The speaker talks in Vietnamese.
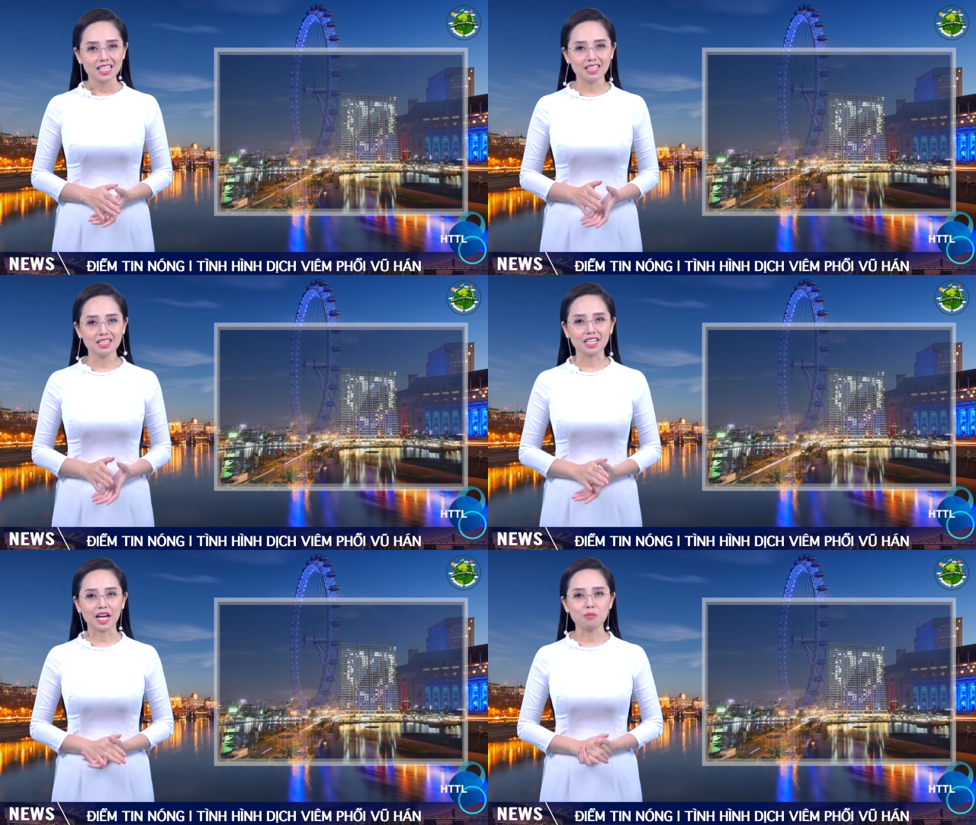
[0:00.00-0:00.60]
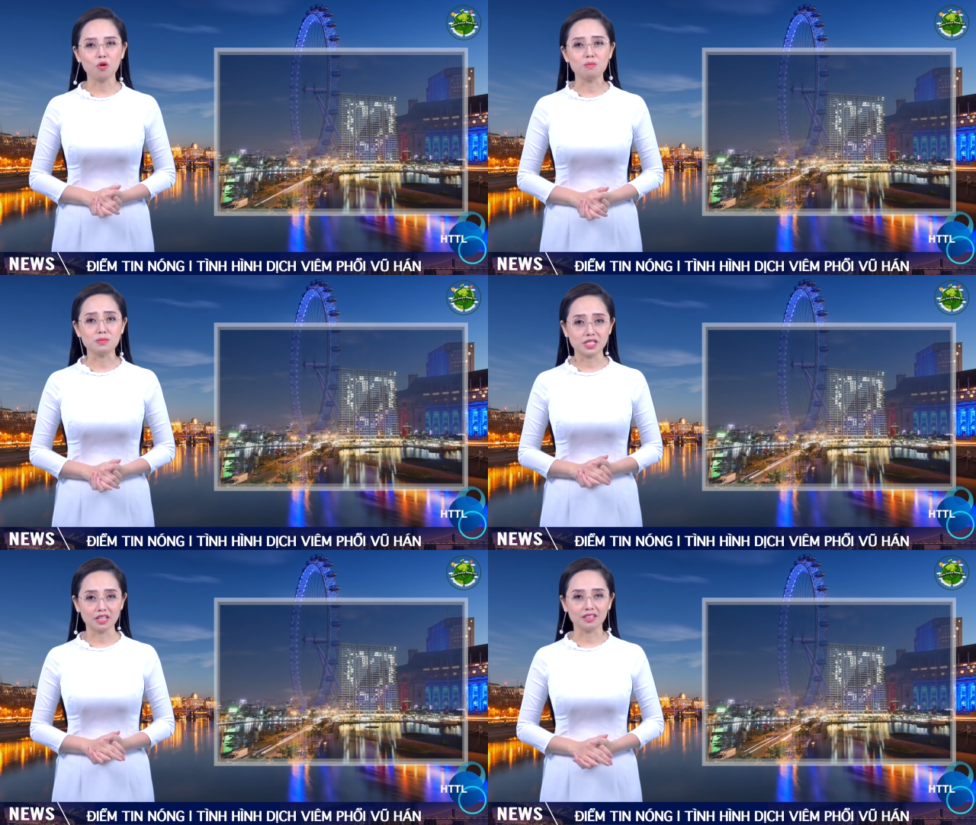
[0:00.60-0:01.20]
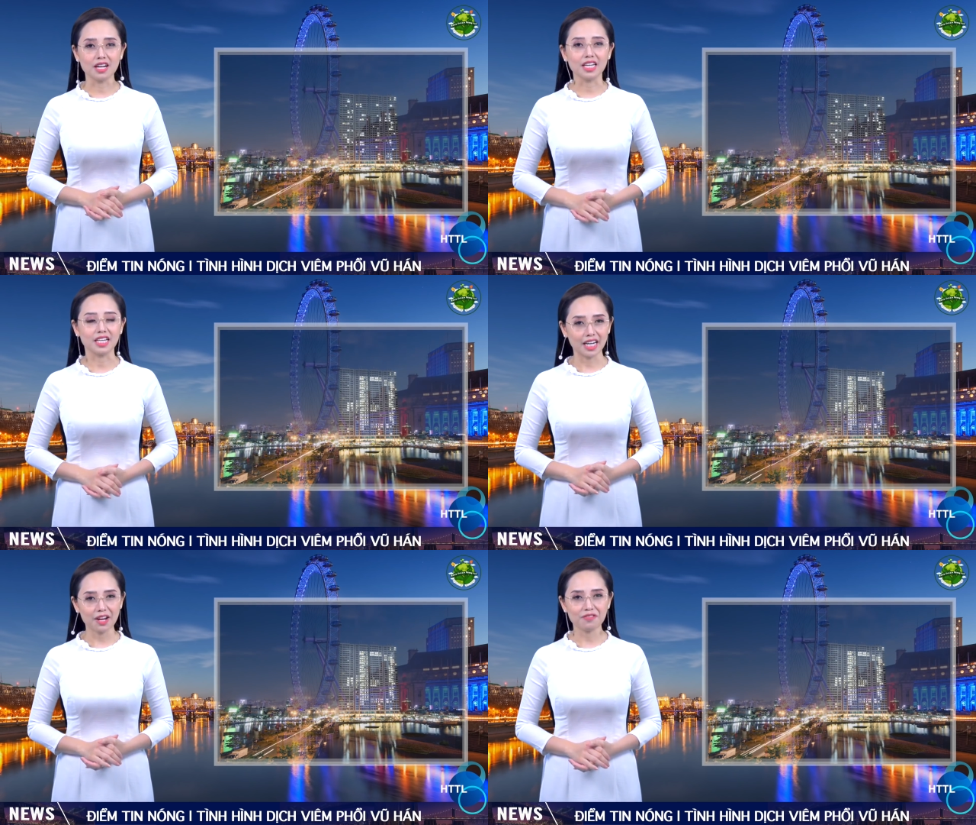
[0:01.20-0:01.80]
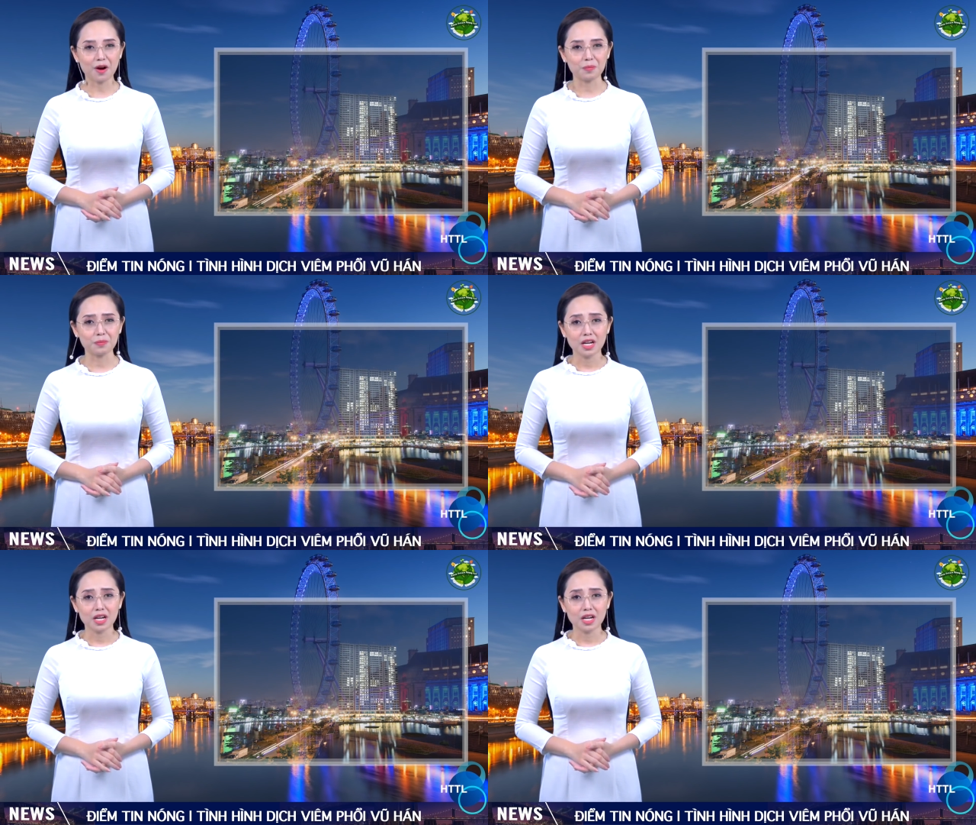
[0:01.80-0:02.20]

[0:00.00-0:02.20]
như cánh buồm chở đầy khát vọng,